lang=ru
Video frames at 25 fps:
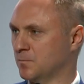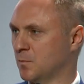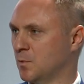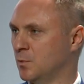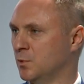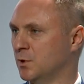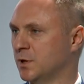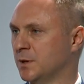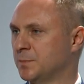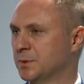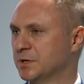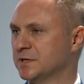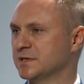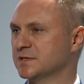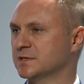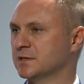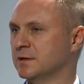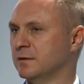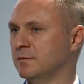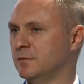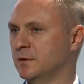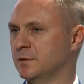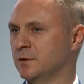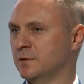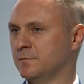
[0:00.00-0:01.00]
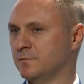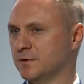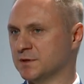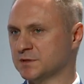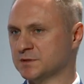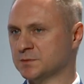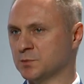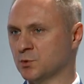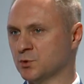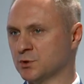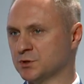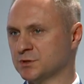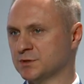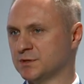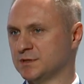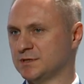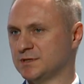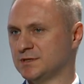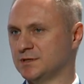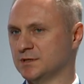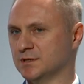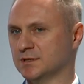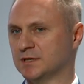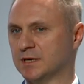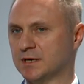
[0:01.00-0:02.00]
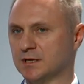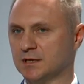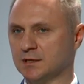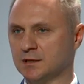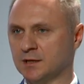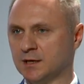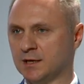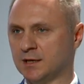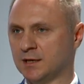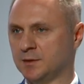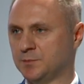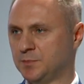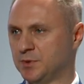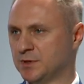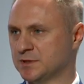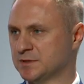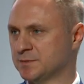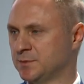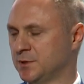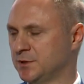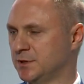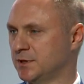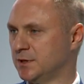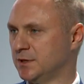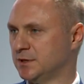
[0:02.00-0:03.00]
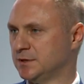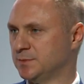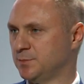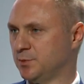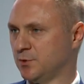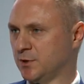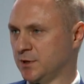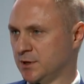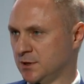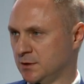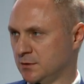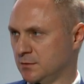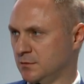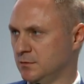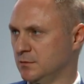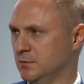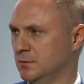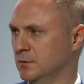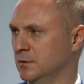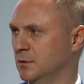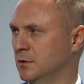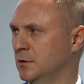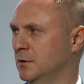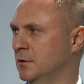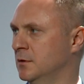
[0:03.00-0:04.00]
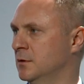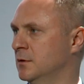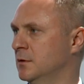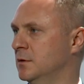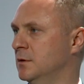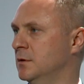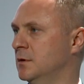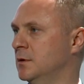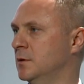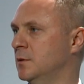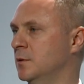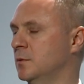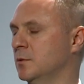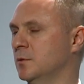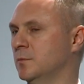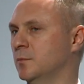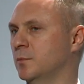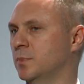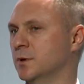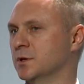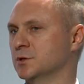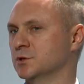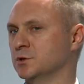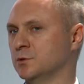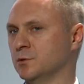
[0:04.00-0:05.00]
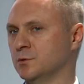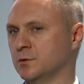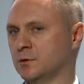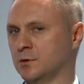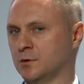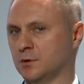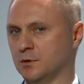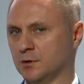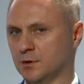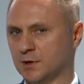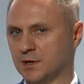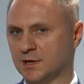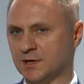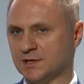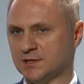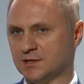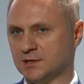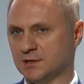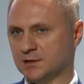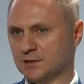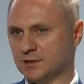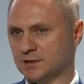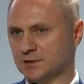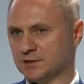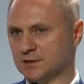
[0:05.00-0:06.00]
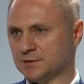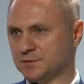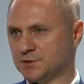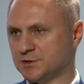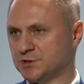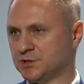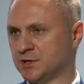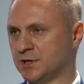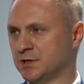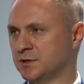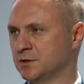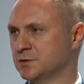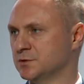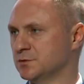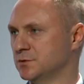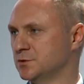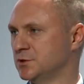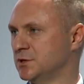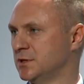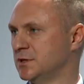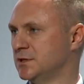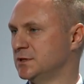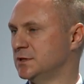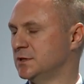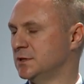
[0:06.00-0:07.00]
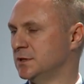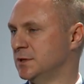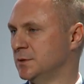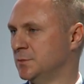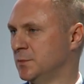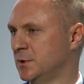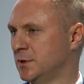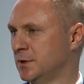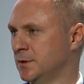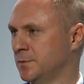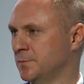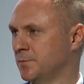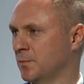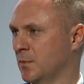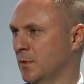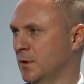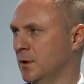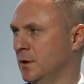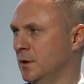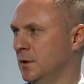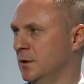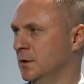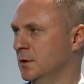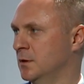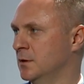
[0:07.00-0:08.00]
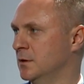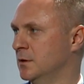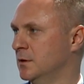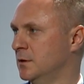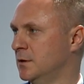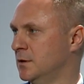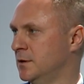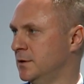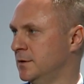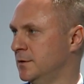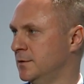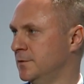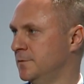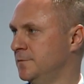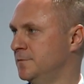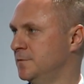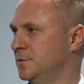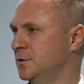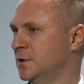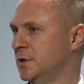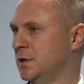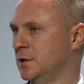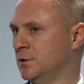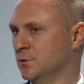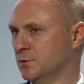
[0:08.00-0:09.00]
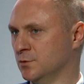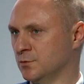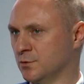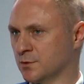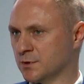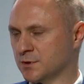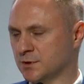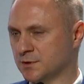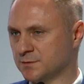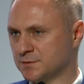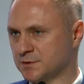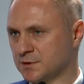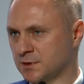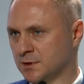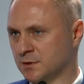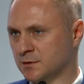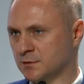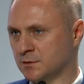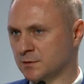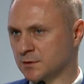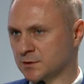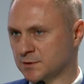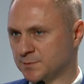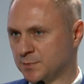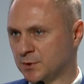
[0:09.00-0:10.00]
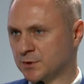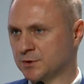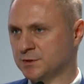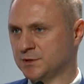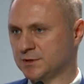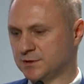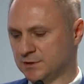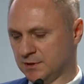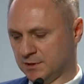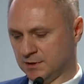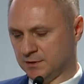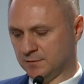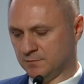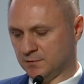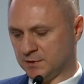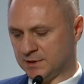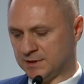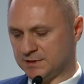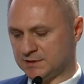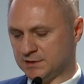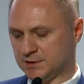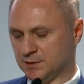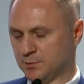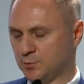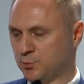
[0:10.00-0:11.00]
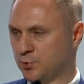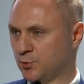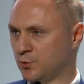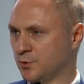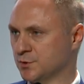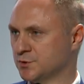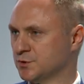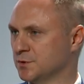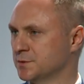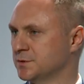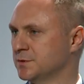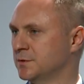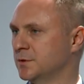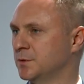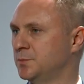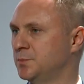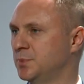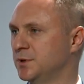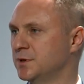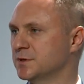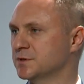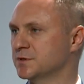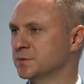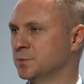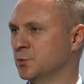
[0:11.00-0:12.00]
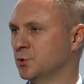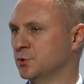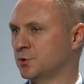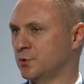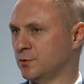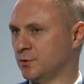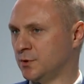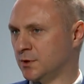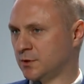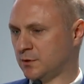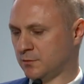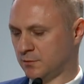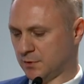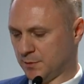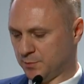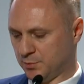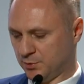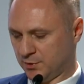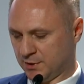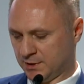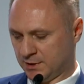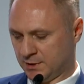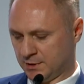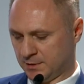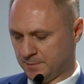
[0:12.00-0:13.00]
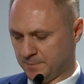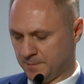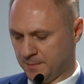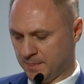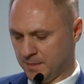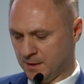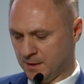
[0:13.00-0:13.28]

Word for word: была предоставлена возможность кардинально пересмотреть план. А, прошло ряд совещаний с участиями а, федерального органа исполнительной власти по, собственно, пересмотру этого плана.